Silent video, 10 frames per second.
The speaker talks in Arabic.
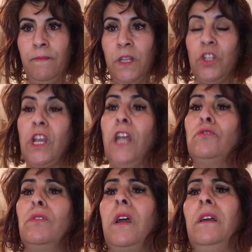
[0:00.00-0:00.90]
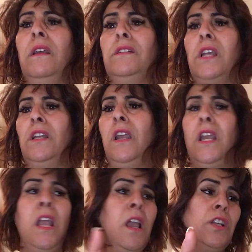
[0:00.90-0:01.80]
جاتو الخ... جا...
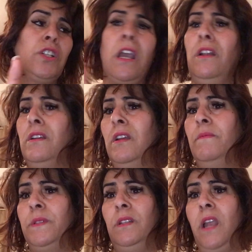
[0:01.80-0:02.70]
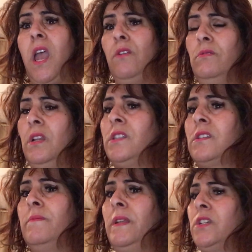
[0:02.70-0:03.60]
جاه القلب ديالو على
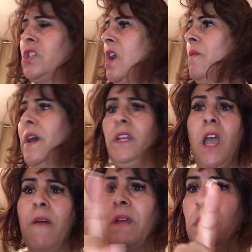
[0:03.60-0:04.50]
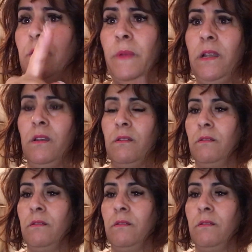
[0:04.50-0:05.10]
الزبل الشوارع عامره زبل